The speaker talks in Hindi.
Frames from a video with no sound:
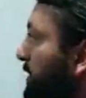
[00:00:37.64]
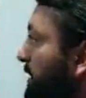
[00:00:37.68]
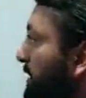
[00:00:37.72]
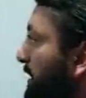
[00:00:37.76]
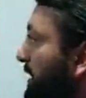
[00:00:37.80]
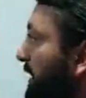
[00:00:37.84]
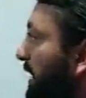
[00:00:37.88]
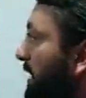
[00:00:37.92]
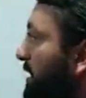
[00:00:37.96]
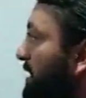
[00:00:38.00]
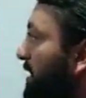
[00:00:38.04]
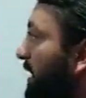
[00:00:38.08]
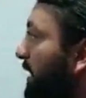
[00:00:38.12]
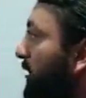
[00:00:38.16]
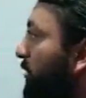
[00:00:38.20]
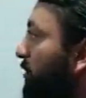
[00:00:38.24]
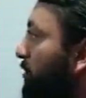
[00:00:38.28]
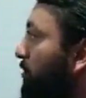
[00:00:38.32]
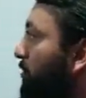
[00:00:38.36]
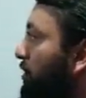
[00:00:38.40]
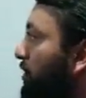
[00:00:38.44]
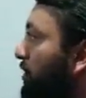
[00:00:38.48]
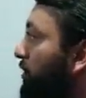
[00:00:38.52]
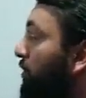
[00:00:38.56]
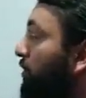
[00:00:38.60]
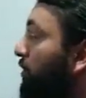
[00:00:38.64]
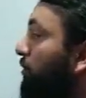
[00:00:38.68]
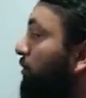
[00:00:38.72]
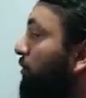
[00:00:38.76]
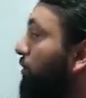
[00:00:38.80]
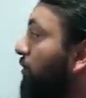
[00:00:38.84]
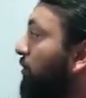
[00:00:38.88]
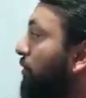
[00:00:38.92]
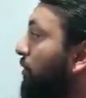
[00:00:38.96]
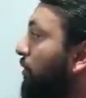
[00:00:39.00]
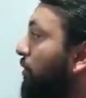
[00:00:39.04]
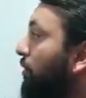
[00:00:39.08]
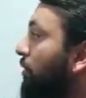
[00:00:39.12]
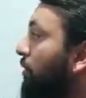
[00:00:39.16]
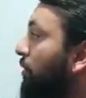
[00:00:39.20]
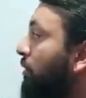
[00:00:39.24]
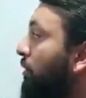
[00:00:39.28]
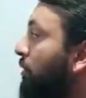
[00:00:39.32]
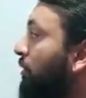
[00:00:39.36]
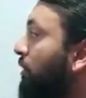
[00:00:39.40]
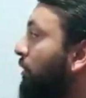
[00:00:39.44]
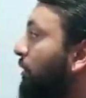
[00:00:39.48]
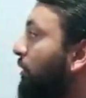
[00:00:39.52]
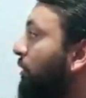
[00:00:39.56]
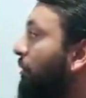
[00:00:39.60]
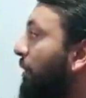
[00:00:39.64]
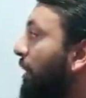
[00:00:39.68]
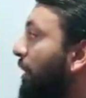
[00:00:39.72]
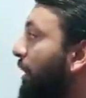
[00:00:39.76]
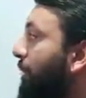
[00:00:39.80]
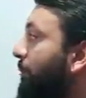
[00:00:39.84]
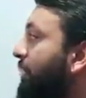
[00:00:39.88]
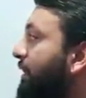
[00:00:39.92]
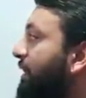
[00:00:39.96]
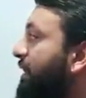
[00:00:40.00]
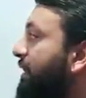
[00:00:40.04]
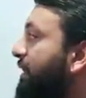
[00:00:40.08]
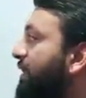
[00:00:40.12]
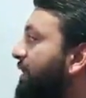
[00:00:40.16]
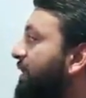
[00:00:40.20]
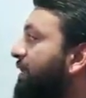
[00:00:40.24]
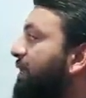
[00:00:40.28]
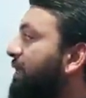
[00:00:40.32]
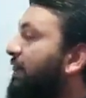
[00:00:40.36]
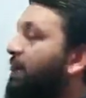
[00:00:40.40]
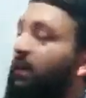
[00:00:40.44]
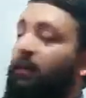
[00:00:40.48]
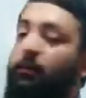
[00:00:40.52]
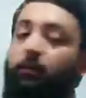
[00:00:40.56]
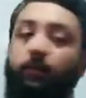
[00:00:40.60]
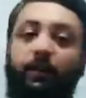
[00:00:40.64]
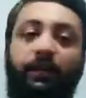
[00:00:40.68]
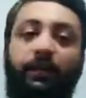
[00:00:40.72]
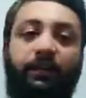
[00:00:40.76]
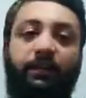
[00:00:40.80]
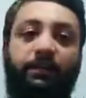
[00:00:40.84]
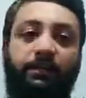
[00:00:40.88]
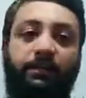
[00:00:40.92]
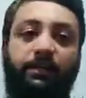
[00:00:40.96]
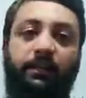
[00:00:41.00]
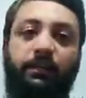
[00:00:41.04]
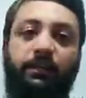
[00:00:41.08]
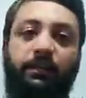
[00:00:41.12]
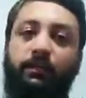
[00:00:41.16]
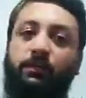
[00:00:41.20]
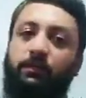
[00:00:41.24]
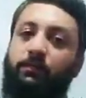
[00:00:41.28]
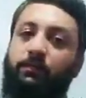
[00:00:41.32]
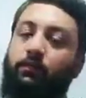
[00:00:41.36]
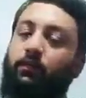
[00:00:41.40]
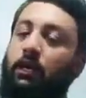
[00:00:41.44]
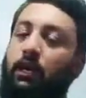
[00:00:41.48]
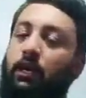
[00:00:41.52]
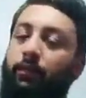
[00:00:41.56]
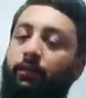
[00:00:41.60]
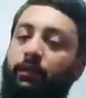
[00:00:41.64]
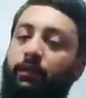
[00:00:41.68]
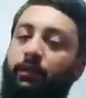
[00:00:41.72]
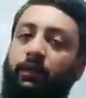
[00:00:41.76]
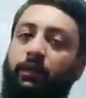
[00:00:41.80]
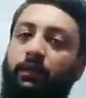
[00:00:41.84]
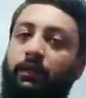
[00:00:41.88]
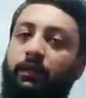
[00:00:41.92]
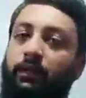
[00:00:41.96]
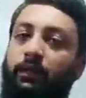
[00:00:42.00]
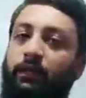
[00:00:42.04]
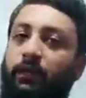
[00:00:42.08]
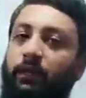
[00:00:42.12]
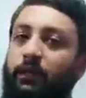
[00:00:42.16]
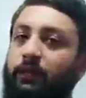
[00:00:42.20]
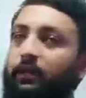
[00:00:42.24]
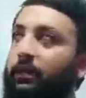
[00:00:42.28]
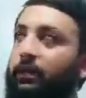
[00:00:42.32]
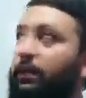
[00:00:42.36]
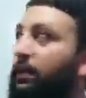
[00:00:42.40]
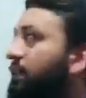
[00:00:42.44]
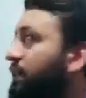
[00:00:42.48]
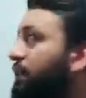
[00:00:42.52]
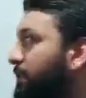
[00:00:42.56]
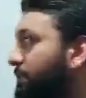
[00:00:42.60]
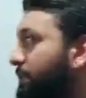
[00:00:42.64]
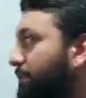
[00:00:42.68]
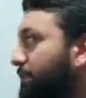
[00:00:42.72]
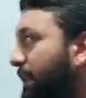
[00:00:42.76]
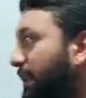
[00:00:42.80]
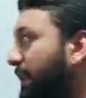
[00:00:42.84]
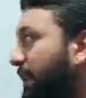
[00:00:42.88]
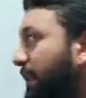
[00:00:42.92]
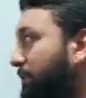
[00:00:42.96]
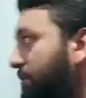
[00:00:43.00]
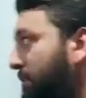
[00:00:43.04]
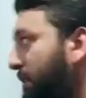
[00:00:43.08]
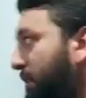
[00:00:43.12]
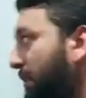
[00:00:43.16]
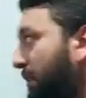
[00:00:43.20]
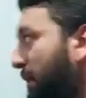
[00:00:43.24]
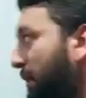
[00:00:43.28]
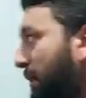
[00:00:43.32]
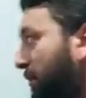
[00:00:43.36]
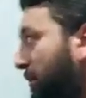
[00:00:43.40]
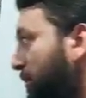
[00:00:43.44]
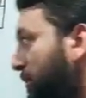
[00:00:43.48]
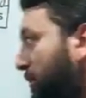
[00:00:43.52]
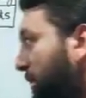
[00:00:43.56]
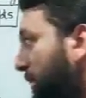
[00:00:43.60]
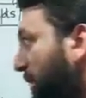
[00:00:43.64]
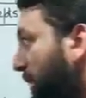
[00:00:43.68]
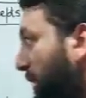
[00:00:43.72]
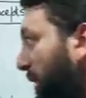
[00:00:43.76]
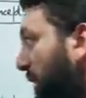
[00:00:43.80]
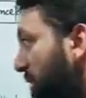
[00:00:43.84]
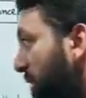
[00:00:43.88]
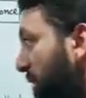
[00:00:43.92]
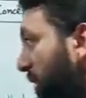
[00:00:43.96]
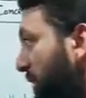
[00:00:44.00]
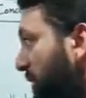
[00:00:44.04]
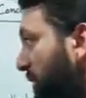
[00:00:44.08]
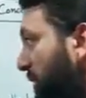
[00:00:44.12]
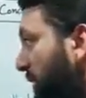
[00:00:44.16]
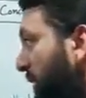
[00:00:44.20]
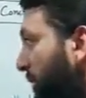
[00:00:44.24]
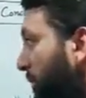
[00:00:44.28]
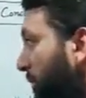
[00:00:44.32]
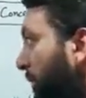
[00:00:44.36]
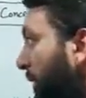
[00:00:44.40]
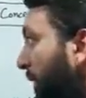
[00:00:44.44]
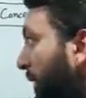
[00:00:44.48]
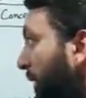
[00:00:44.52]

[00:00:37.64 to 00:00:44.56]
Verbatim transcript: सी एच आई यू चियो और एम ई e टी आर e मीट्री वो आपने क्या करें याद कर लिया स्पेल आपसे याद हो जाएंगे आसानी से